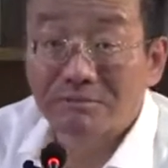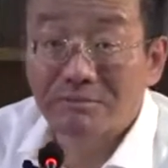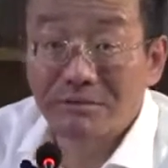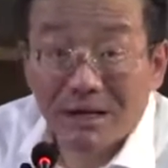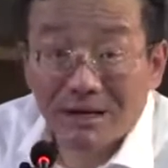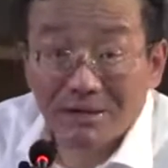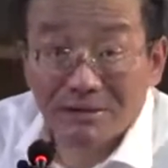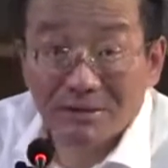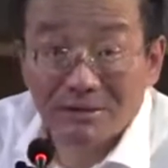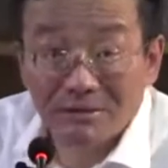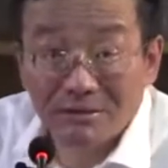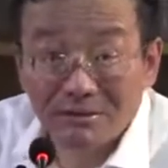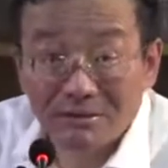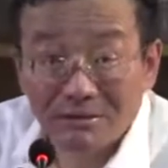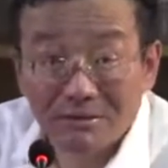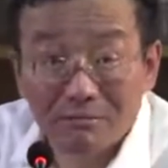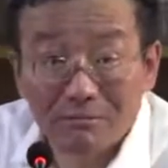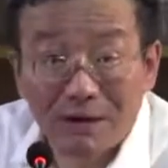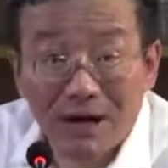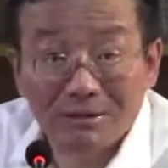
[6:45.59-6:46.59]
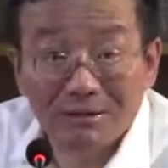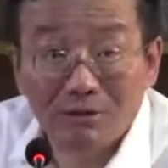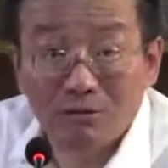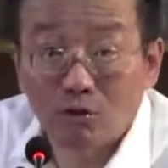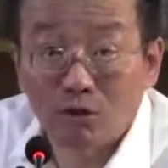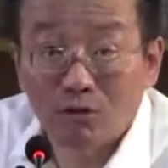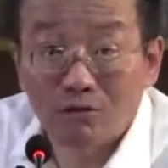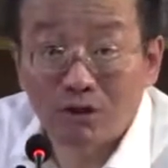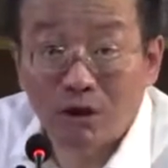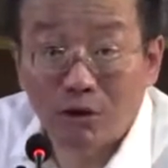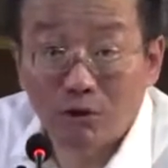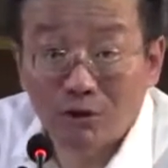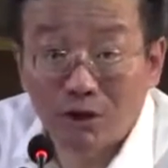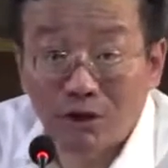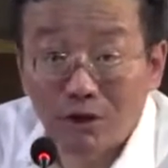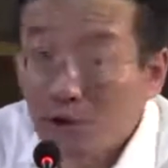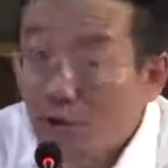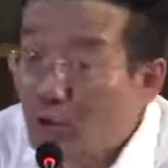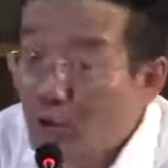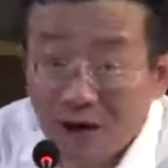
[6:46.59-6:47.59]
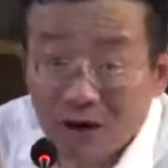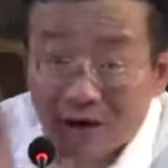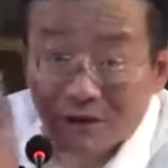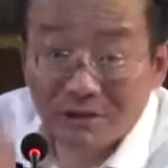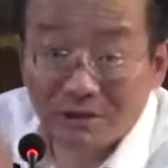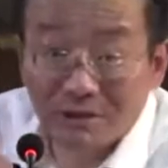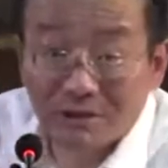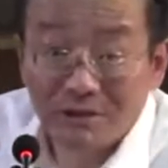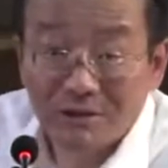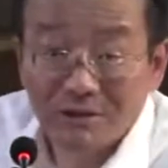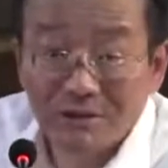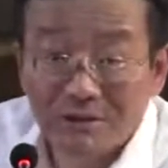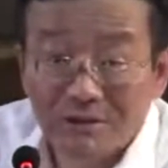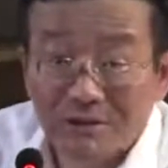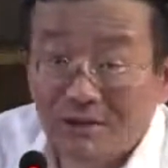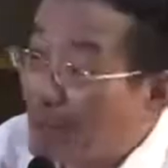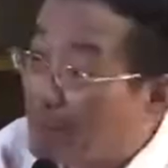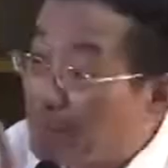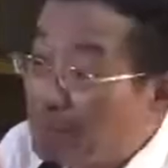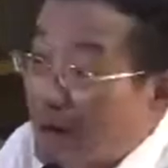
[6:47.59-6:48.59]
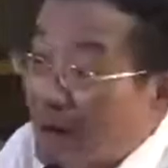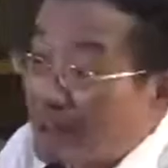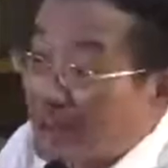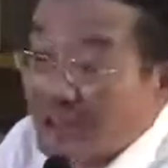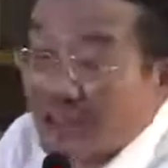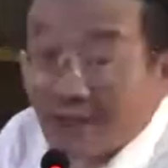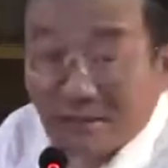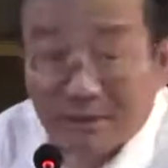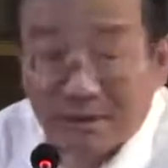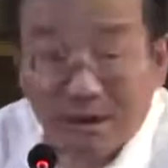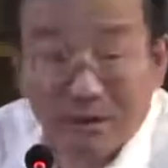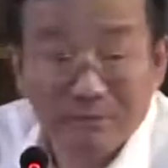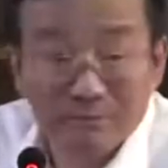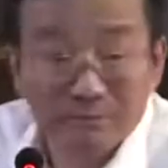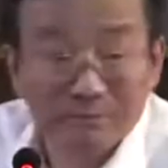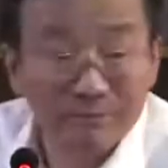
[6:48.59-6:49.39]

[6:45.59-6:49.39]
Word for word: 他一听这个事情，马上从床上一跃而起，直奔现场。